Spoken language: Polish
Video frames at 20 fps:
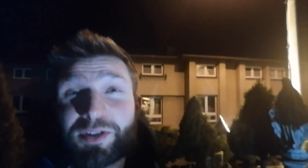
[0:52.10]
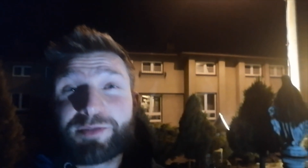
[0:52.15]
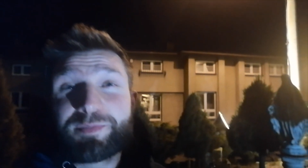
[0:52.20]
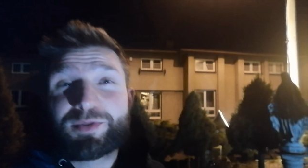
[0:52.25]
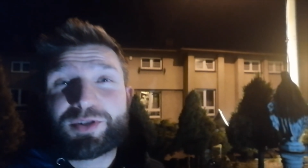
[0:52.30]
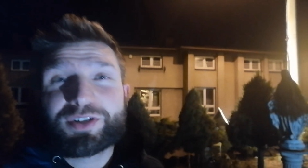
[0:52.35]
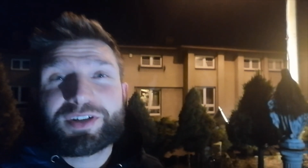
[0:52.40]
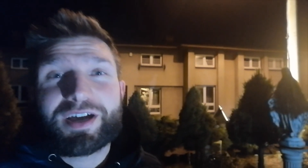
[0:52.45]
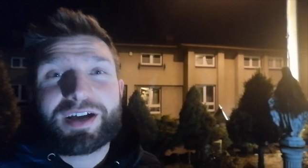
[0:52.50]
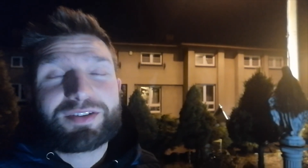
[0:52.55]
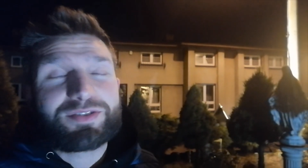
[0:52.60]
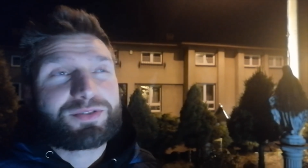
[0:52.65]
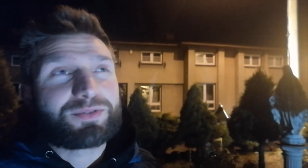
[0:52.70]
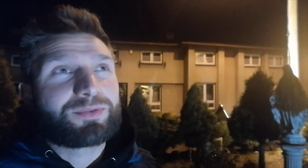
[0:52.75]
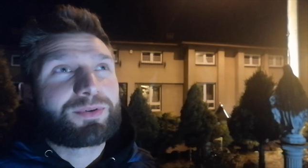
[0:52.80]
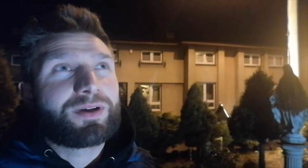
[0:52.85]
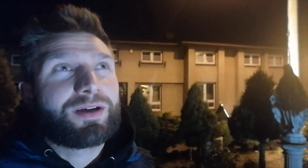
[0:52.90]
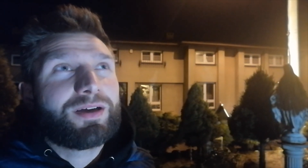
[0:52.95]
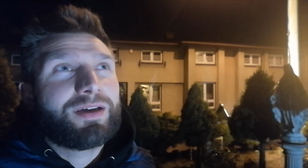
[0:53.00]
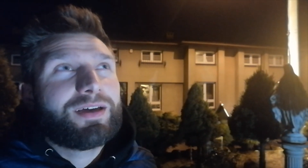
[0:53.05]
mieć
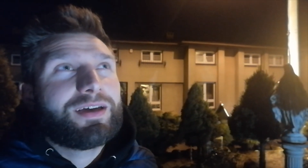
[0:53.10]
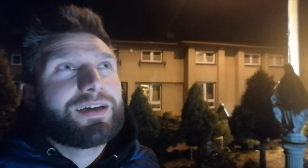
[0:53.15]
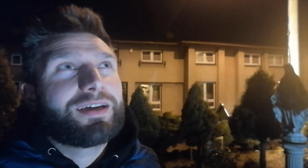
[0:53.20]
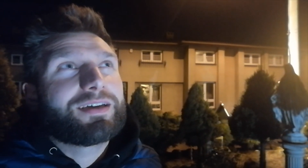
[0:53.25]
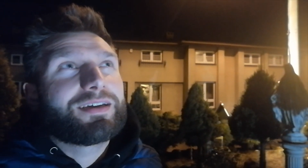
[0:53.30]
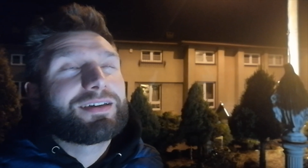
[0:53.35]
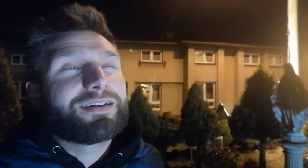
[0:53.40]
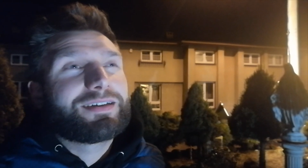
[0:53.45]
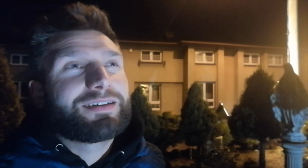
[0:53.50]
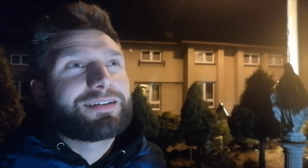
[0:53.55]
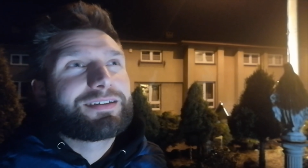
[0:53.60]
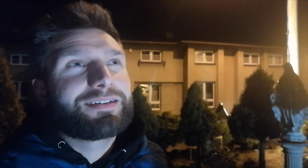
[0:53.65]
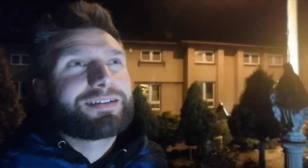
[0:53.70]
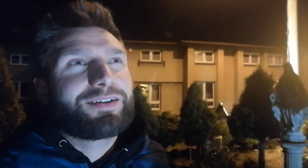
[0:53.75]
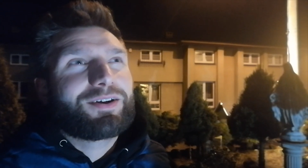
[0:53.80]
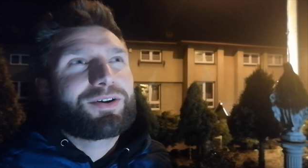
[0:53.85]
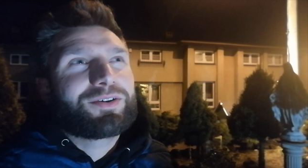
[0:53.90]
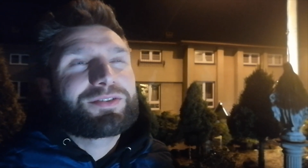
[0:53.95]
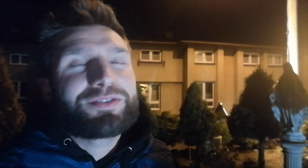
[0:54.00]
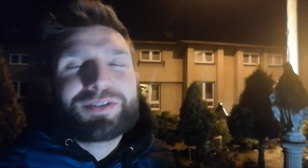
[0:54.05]
przyjaciół, E,
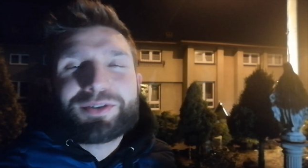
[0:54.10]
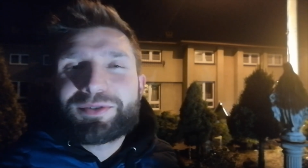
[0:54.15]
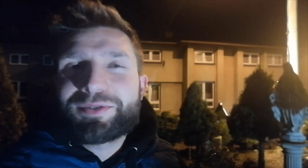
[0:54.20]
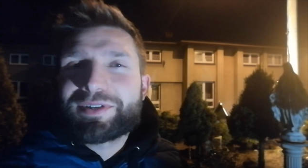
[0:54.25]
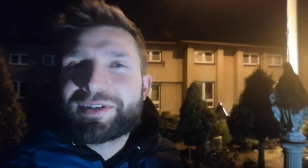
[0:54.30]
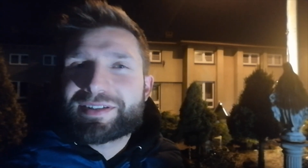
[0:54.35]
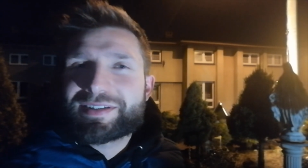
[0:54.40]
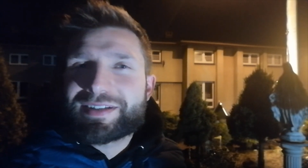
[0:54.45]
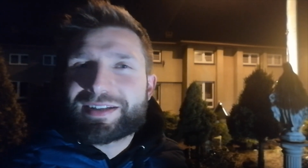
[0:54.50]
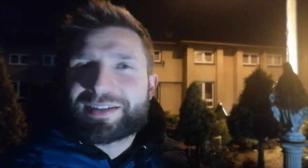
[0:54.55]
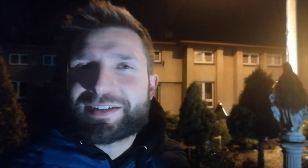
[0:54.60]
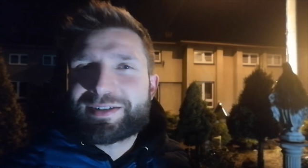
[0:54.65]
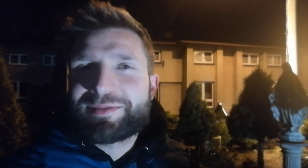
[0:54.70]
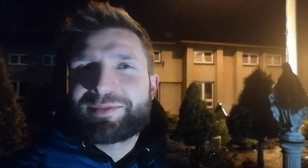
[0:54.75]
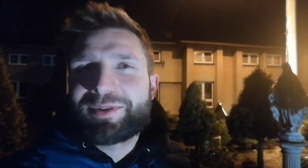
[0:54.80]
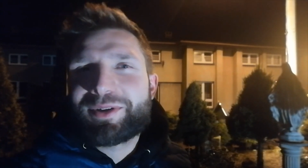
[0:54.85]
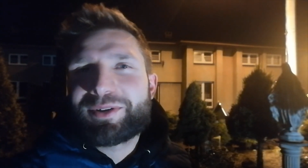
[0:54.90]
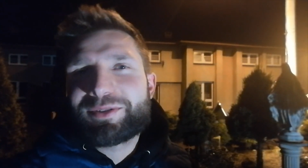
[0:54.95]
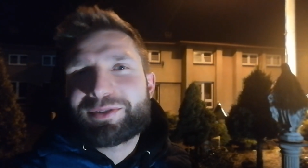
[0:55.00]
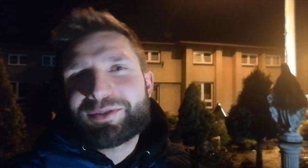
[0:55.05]
on się u nich
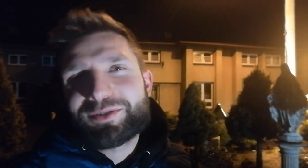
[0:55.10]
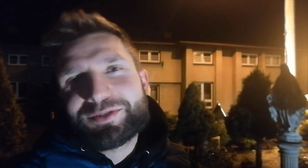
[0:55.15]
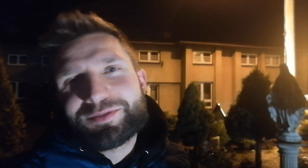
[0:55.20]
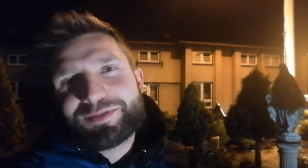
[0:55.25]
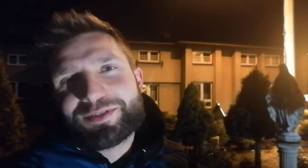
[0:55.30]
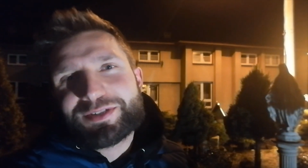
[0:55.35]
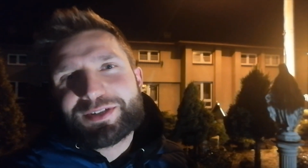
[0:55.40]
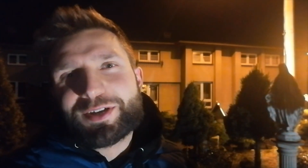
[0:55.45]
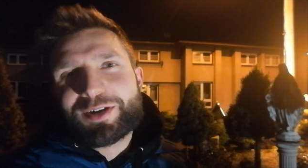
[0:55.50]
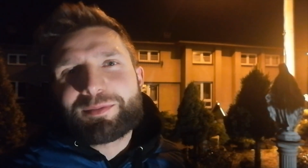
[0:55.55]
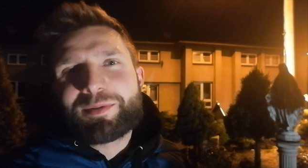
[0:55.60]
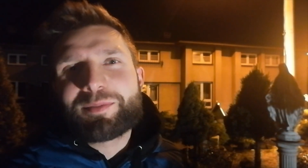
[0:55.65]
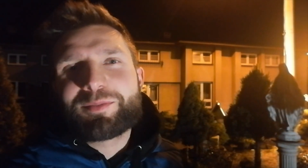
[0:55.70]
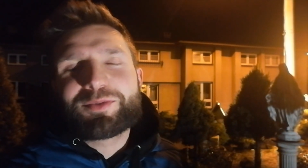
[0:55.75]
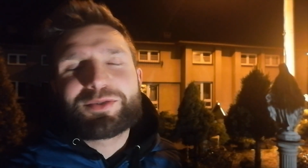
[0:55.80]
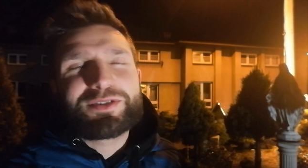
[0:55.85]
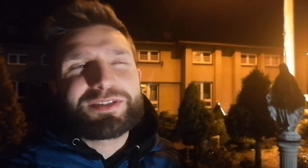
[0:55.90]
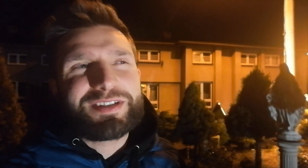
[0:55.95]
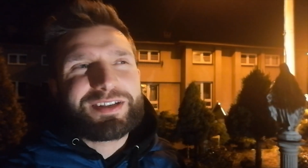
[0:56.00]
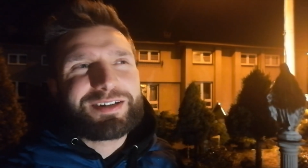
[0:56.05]
zatrzymuje, oni oczywiście robią
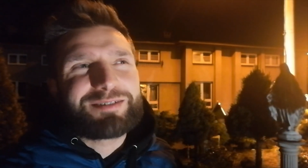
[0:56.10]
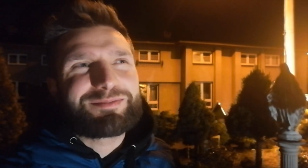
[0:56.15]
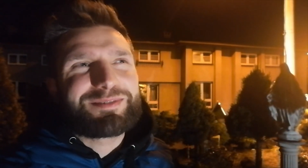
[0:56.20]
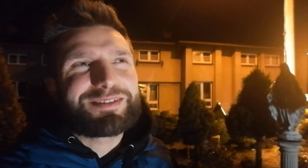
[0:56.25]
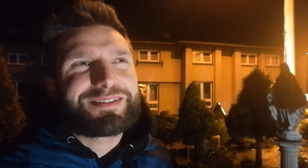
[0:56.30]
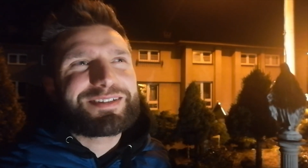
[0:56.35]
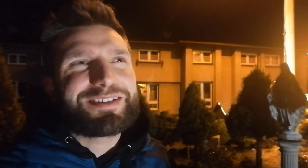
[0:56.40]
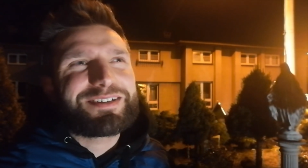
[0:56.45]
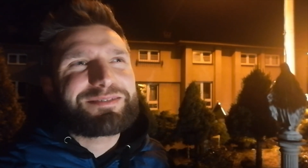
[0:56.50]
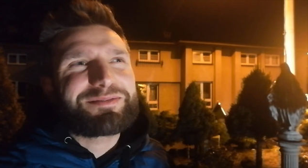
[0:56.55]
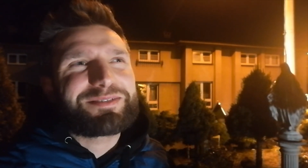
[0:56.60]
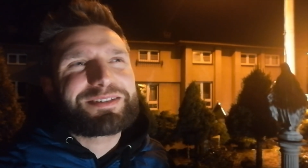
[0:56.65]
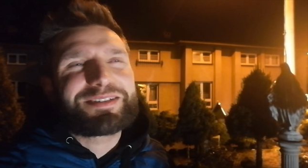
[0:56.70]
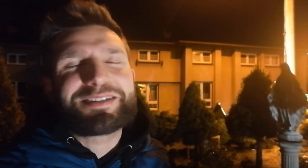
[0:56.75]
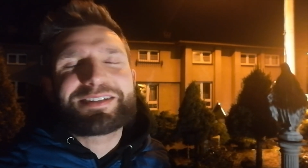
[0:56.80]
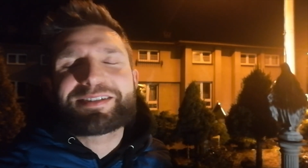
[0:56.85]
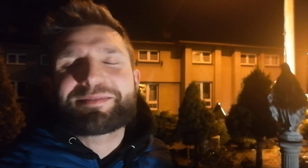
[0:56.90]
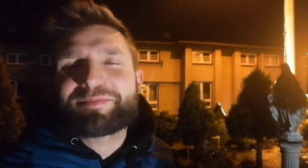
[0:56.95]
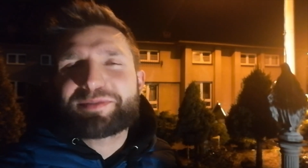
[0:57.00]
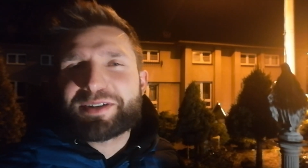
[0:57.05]
ucztę, no bo co robić
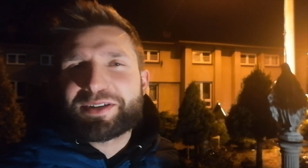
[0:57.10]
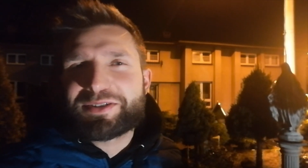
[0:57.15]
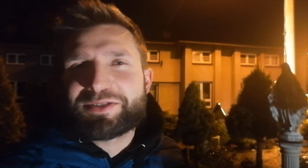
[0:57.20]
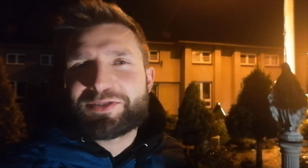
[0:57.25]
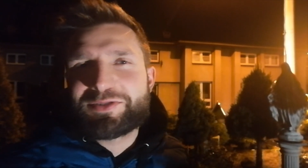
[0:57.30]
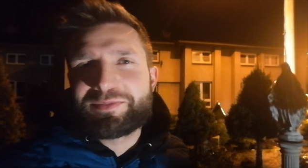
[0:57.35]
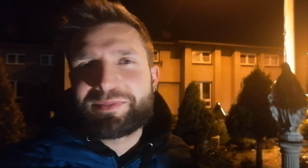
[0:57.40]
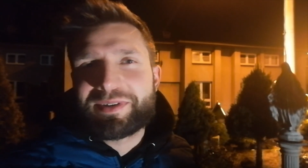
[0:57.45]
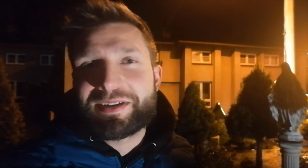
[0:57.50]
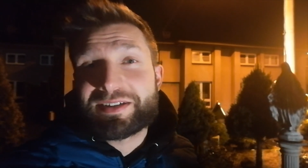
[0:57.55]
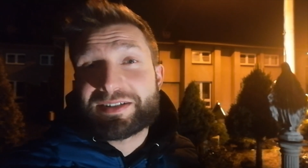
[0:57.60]
z przyjaciółmi?